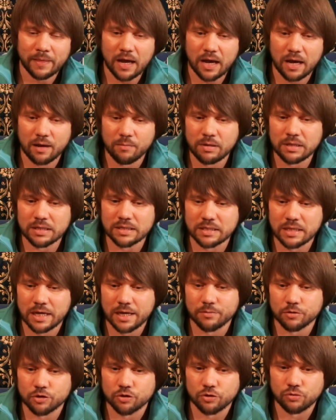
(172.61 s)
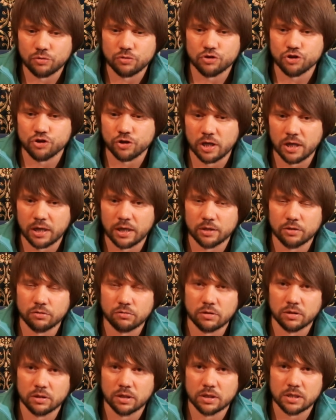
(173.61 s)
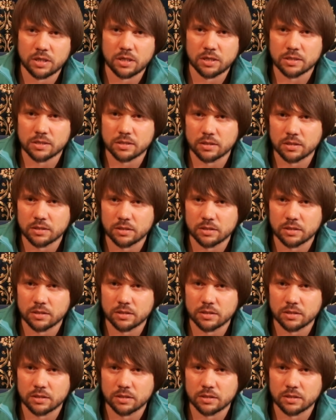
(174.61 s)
А мы знаем, что тот человек, который надеется